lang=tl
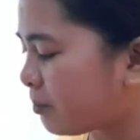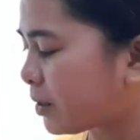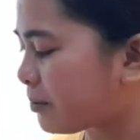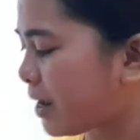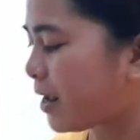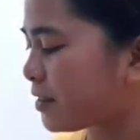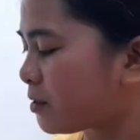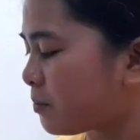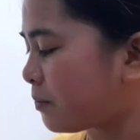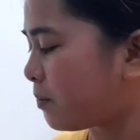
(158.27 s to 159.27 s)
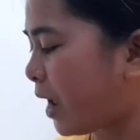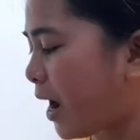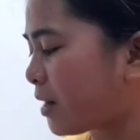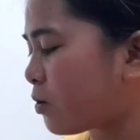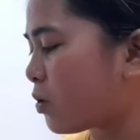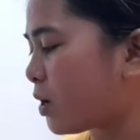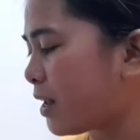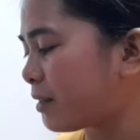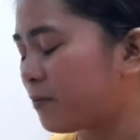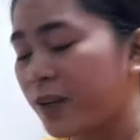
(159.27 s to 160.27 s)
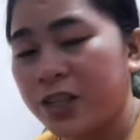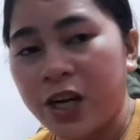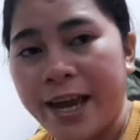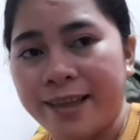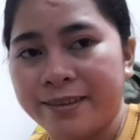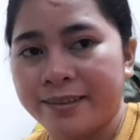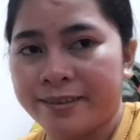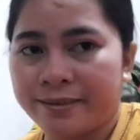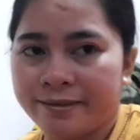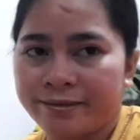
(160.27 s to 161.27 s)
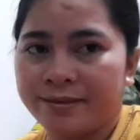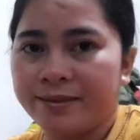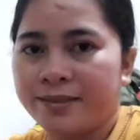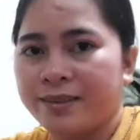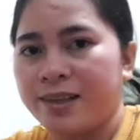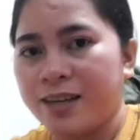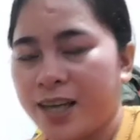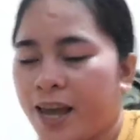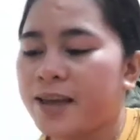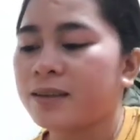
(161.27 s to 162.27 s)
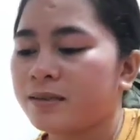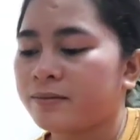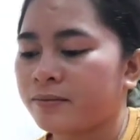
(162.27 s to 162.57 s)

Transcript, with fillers: magmask, alcohol, at t-shell. Okay?